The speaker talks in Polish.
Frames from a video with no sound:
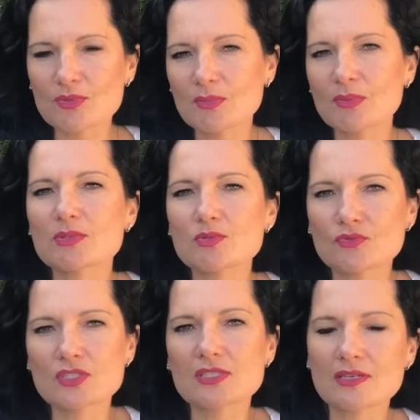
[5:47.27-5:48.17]
No po prostu
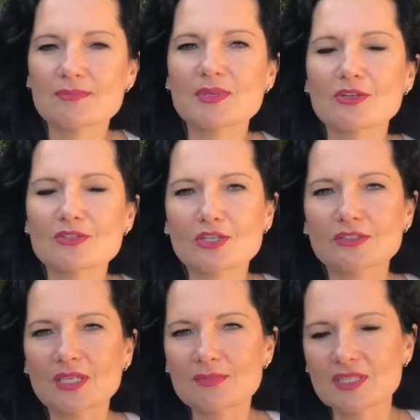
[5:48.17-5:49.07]
wszystkie pieniądze
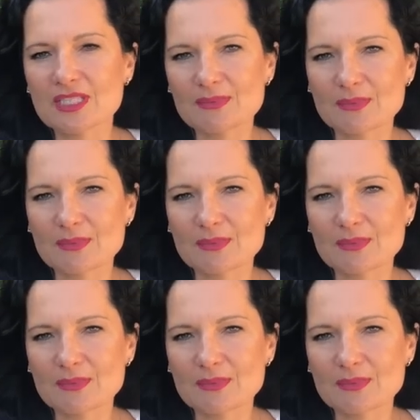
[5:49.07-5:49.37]
odda biednym,